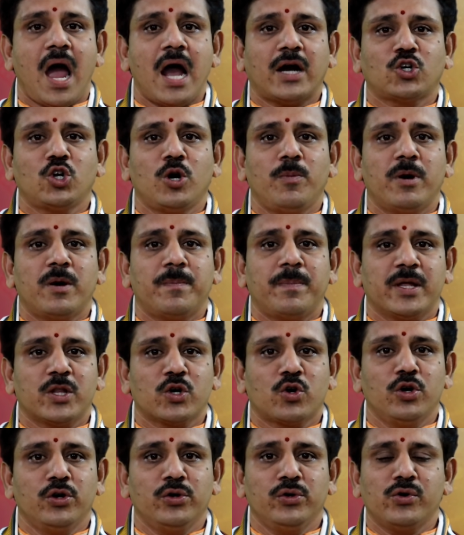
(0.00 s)
అక్టోబర్
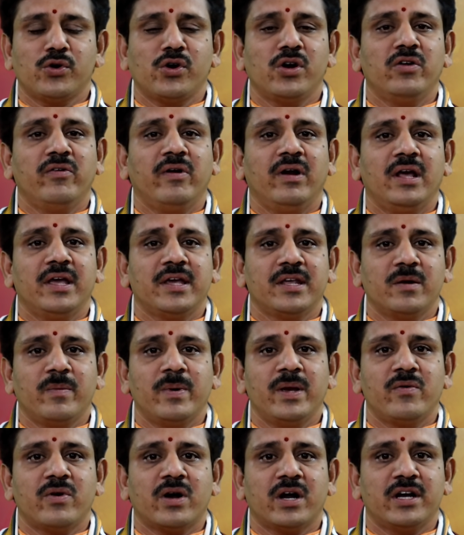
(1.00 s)
పదకొండు రెండు వేల
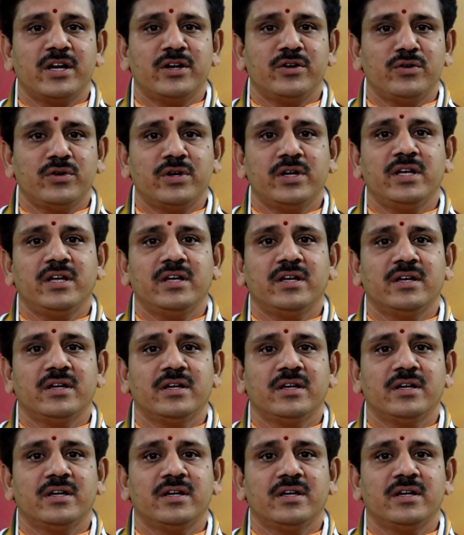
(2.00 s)
ఇరవై ఒకటి నుండి